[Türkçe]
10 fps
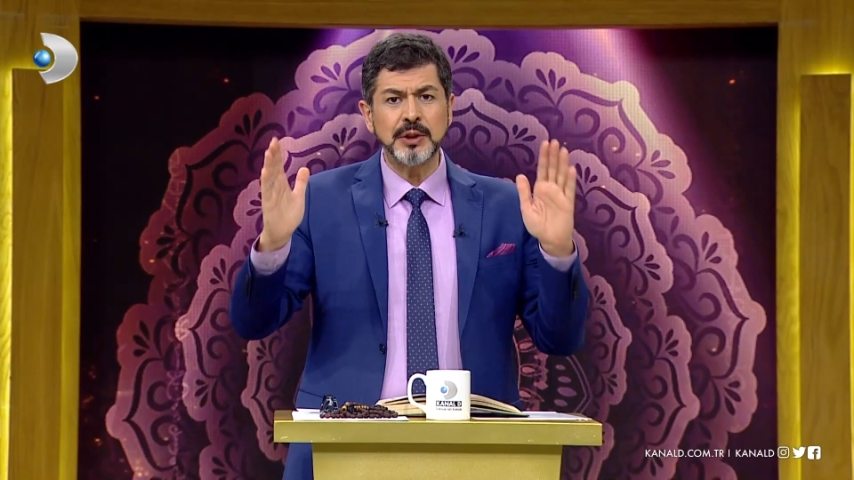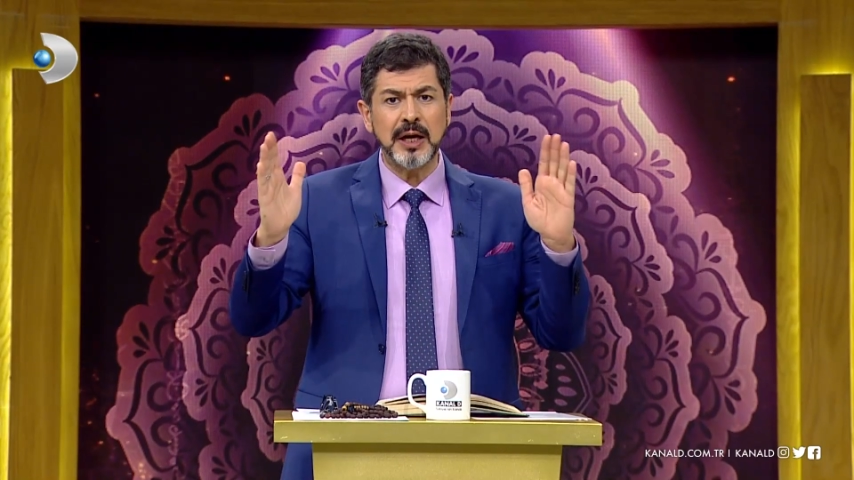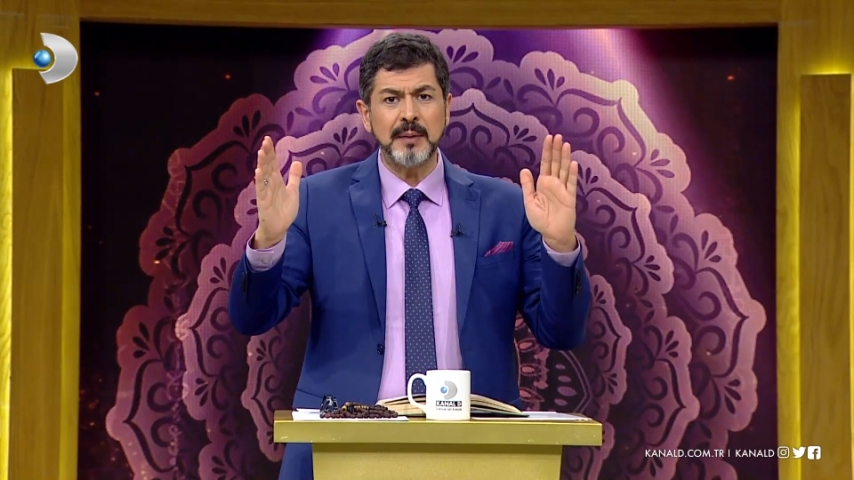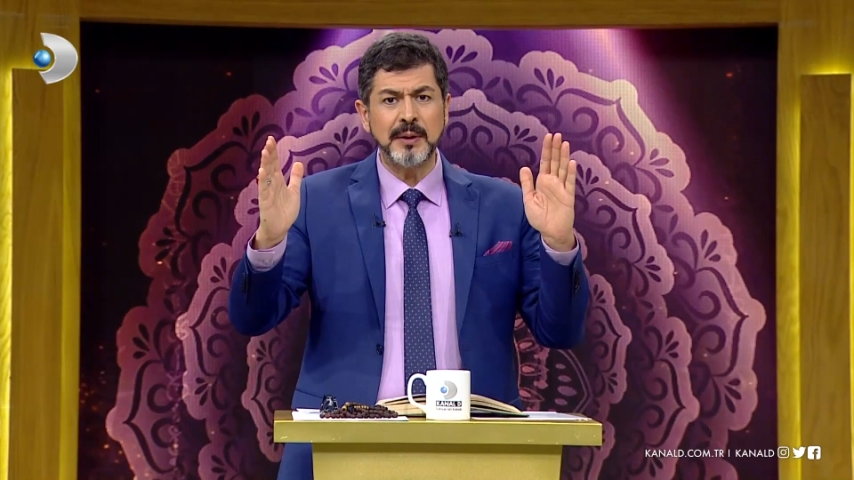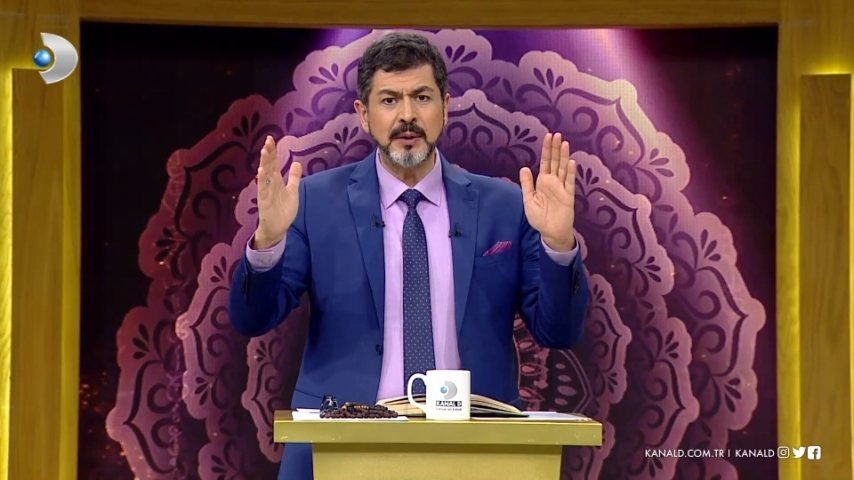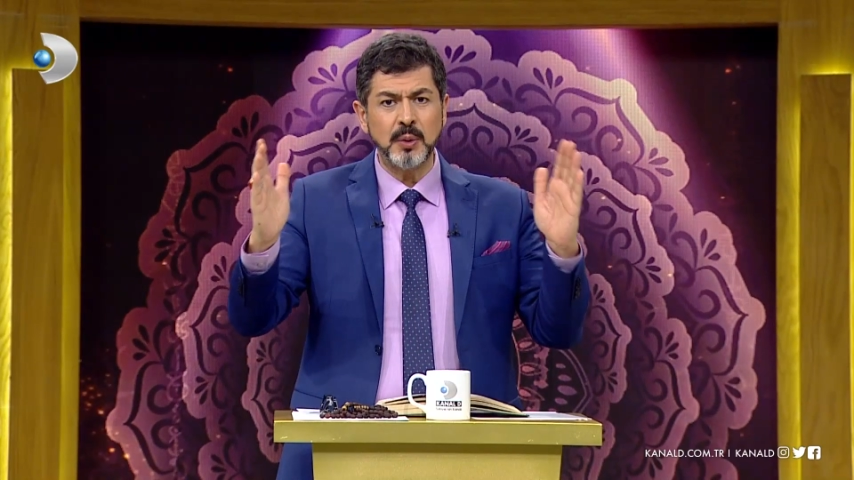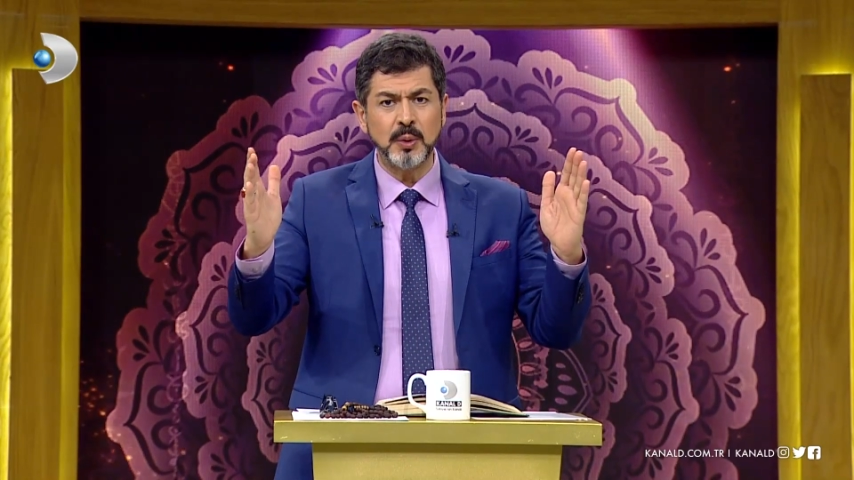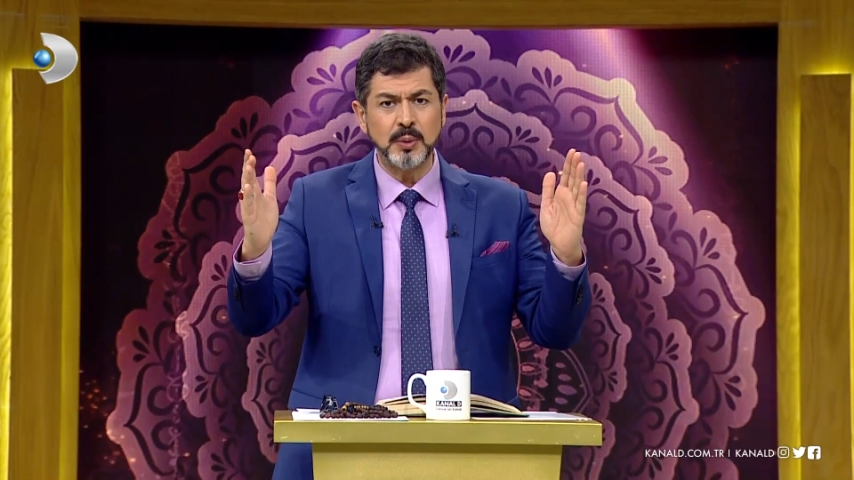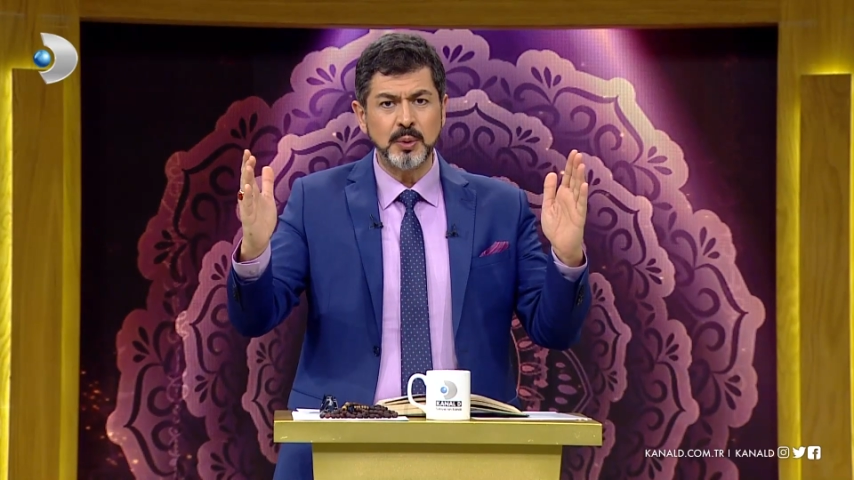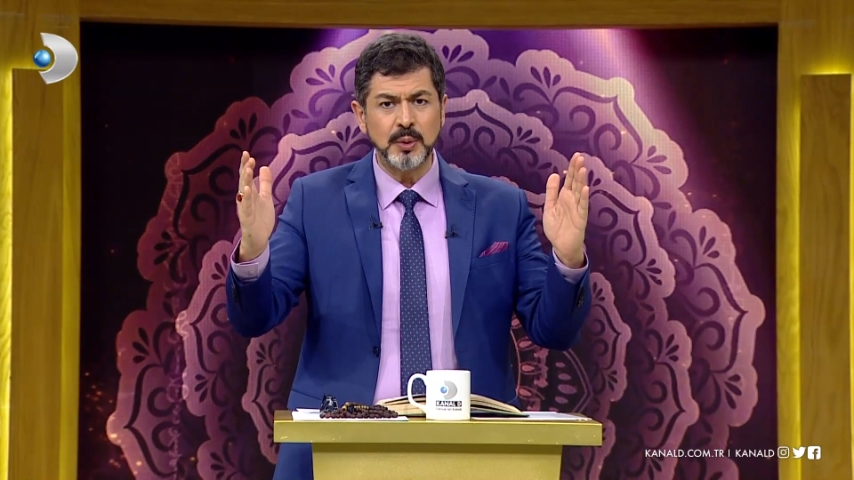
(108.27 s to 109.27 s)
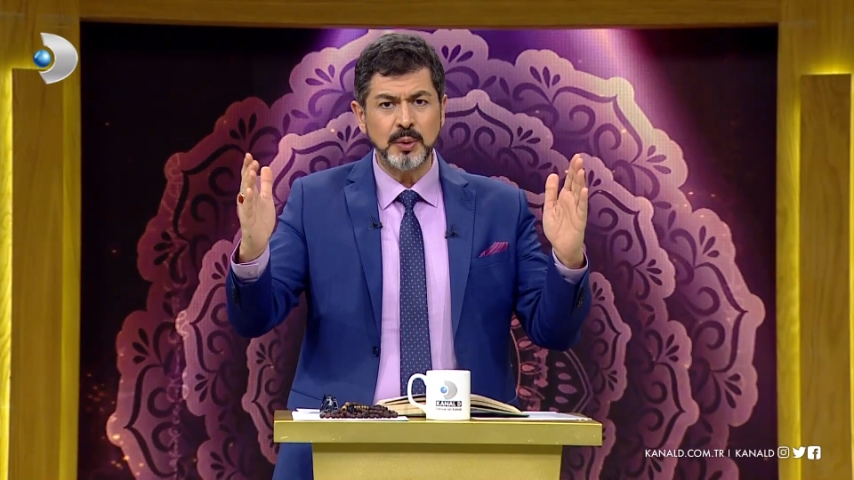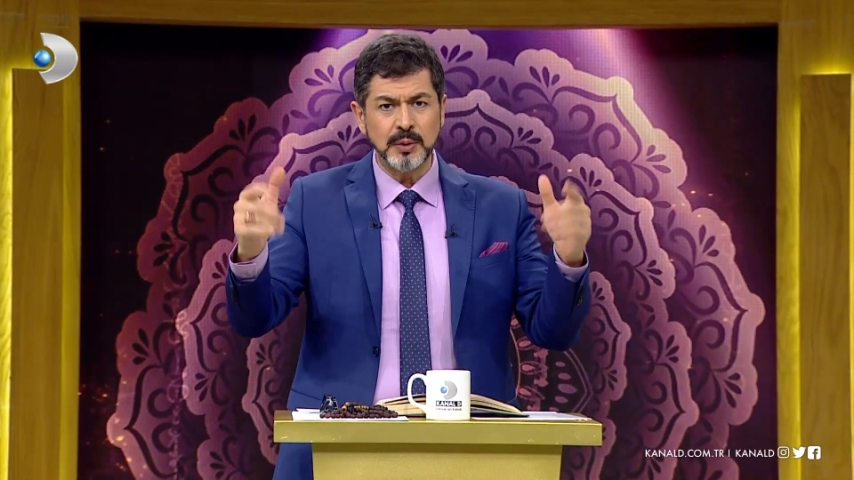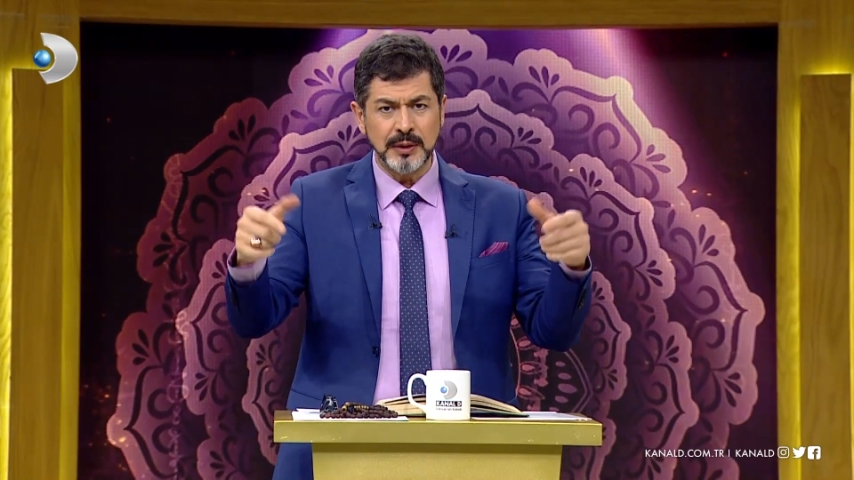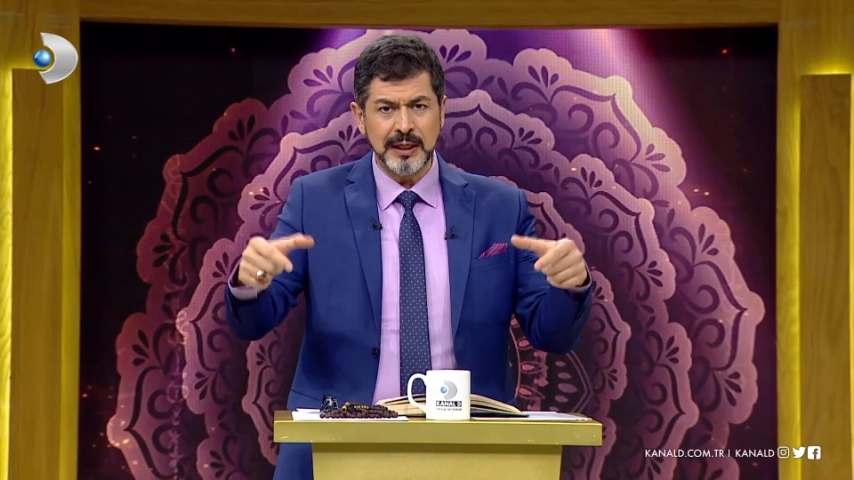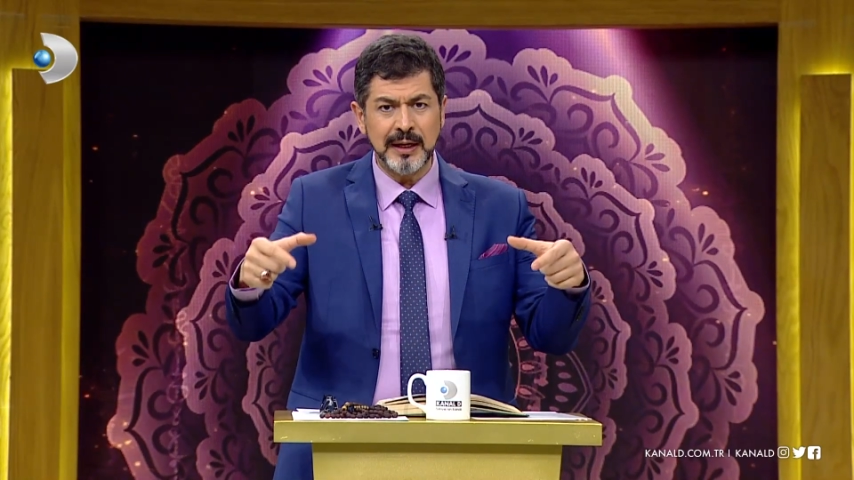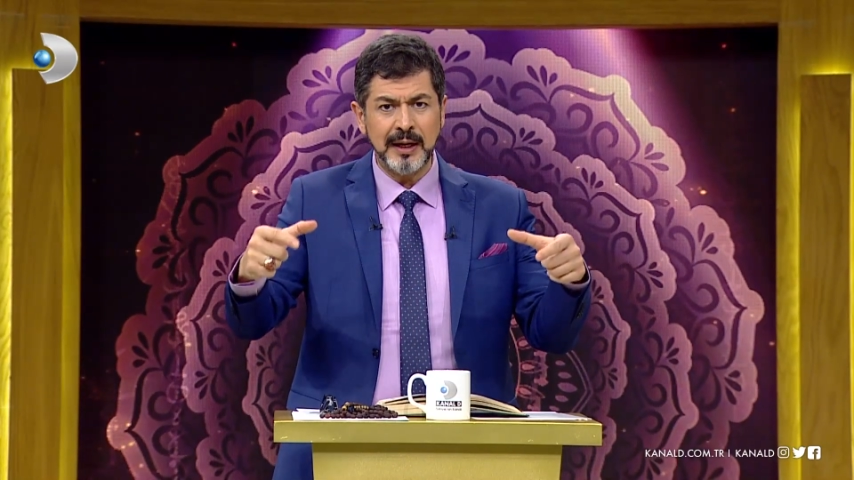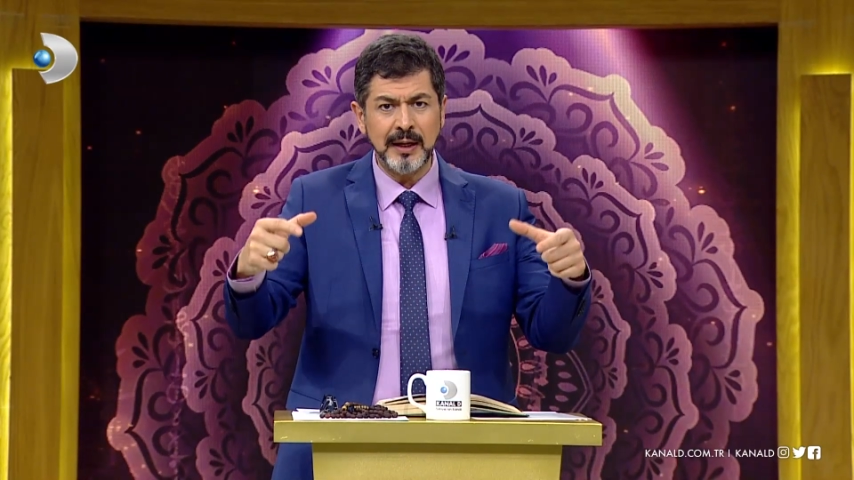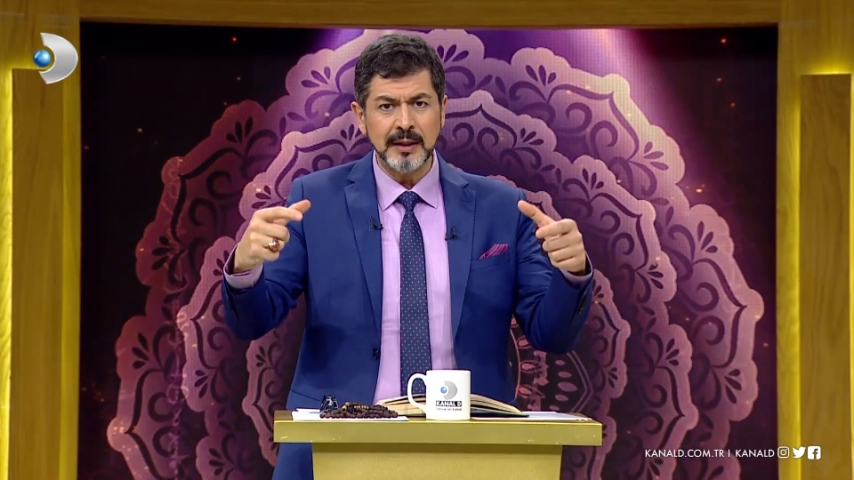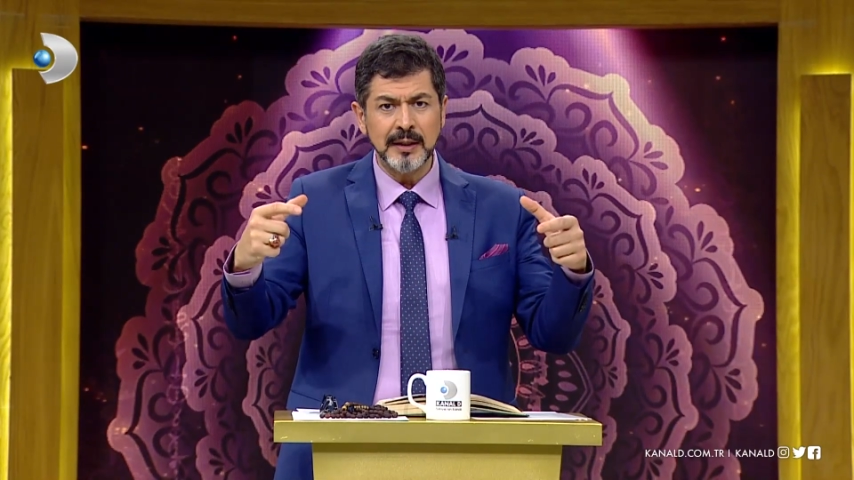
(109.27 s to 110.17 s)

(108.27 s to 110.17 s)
Kabe'nin olduğu yere